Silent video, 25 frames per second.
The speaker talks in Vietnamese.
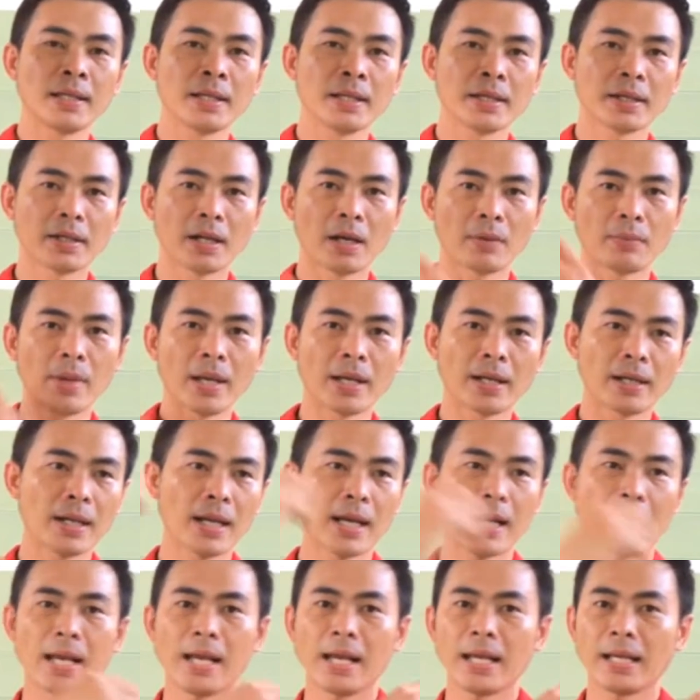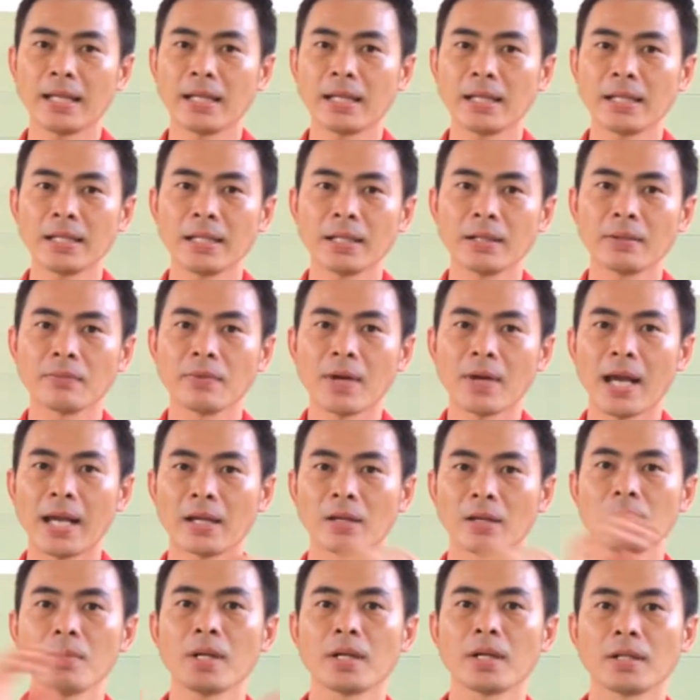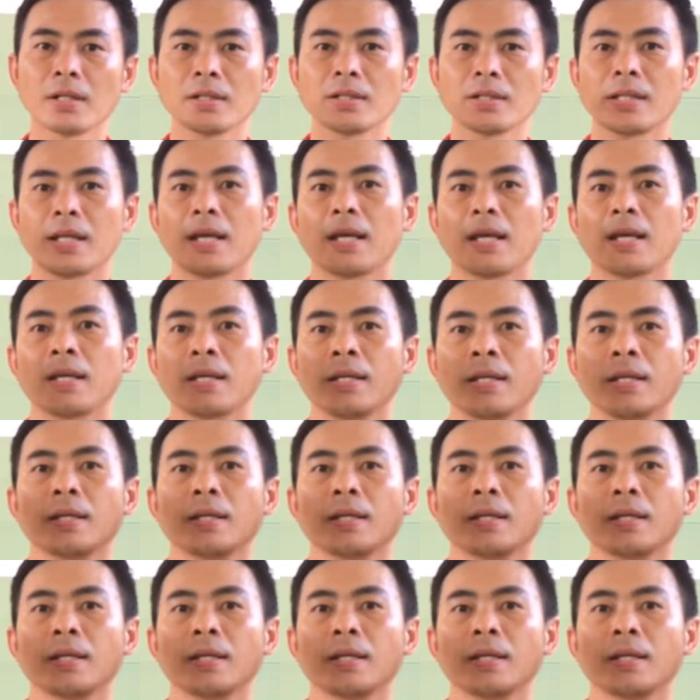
đặc biệt là hai cái à, vai của mình nó sẽ